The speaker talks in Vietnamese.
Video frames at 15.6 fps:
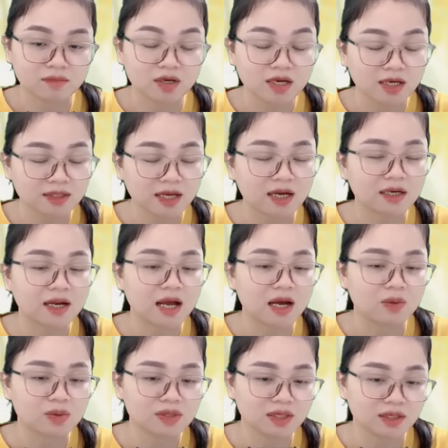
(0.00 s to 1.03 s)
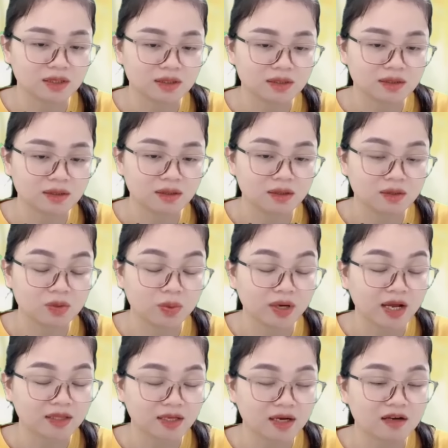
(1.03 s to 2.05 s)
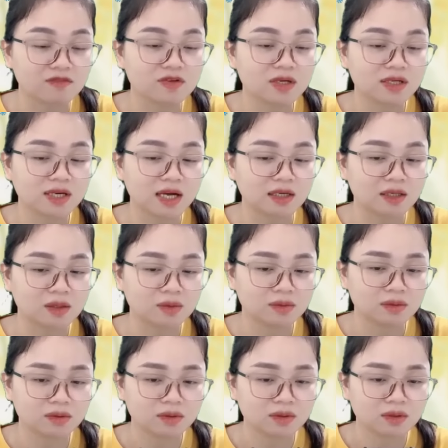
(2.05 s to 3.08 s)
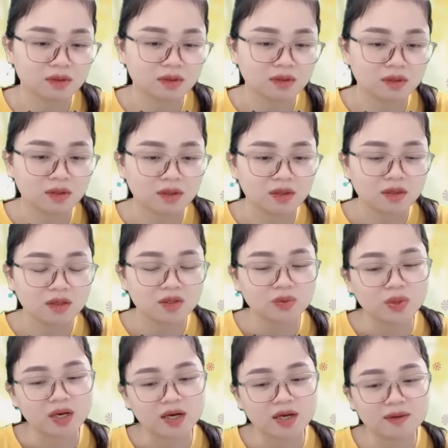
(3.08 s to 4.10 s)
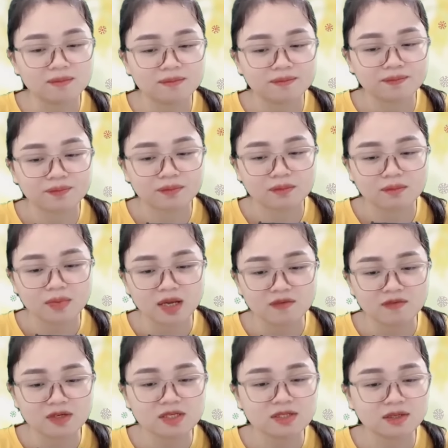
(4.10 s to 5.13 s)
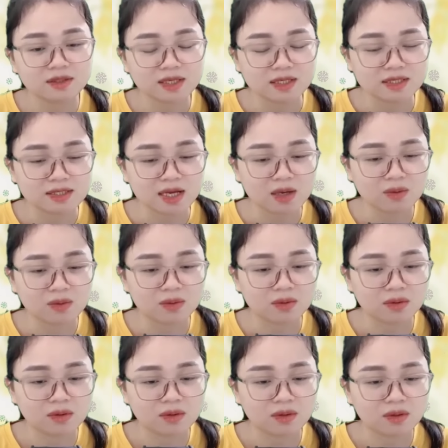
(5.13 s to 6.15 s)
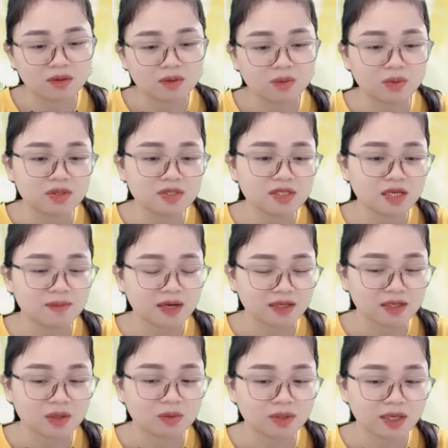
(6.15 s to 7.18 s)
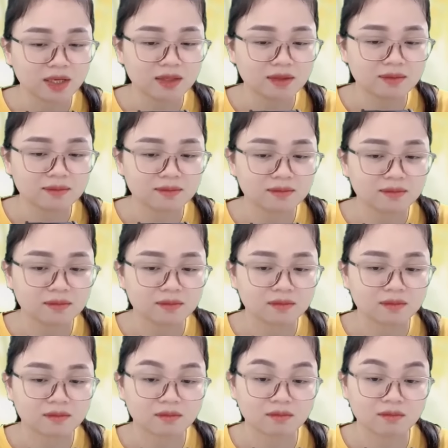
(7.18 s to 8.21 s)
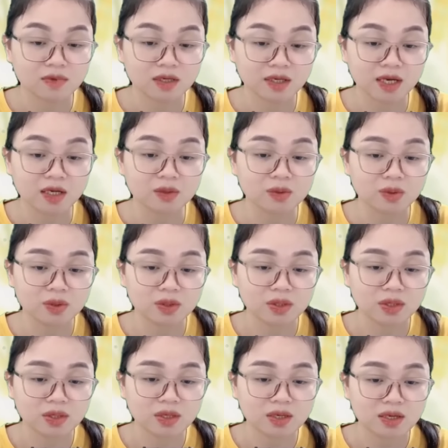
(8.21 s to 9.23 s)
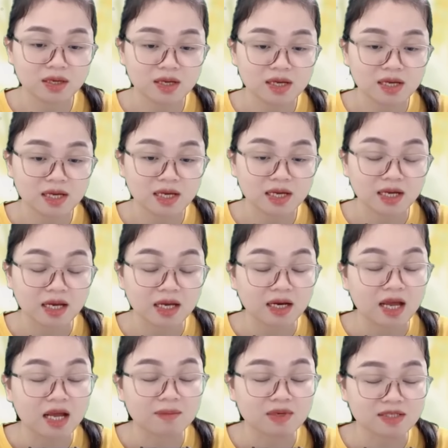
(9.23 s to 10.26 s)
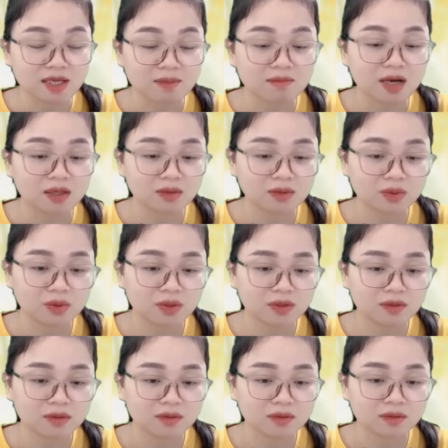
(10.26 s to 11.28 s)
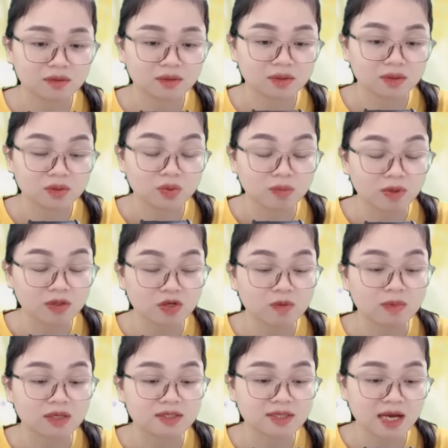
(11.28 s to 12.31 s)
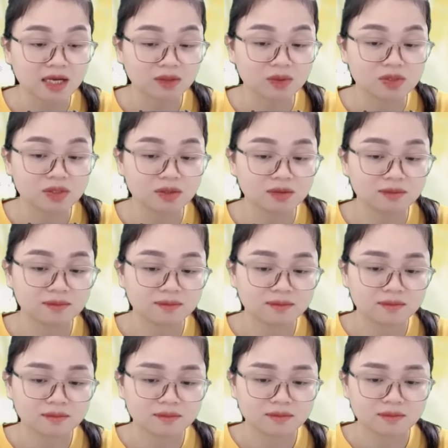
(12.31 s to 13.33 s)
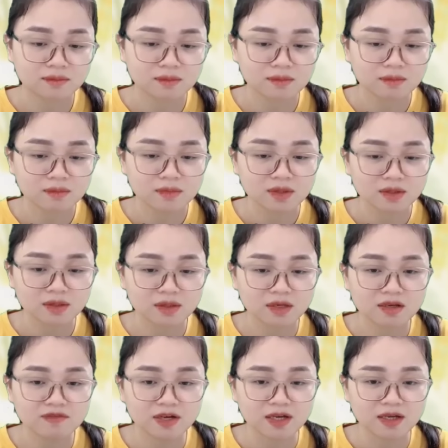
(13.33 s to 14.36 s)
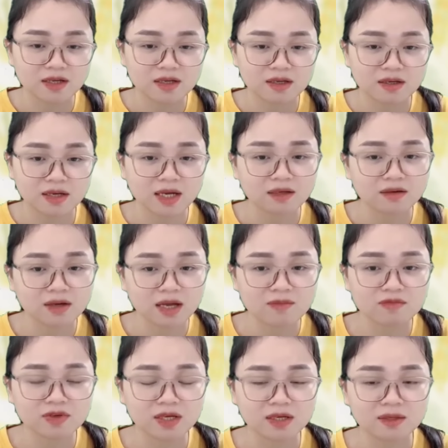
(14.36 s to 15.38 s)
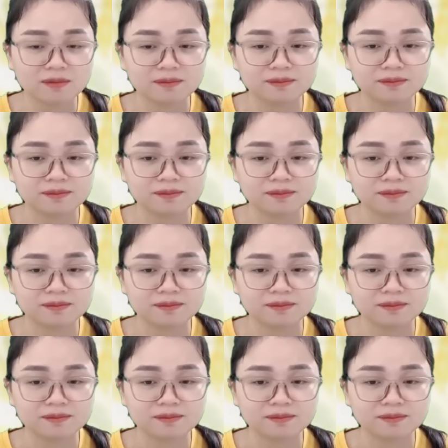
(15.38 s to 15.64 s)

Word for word: Là cái thằng nào ấy nhỉ Tôi còn ai tên là Vương Đằng đâu Tuệ Lâm Em vẫn chưa tỉnh sao Uống gì mà nhiều thế Kệ tôi Anh là ai mà dám mắng tôi Tuồng bao nhiêu mặc xác tôi chứ Đi về Anh đưa em về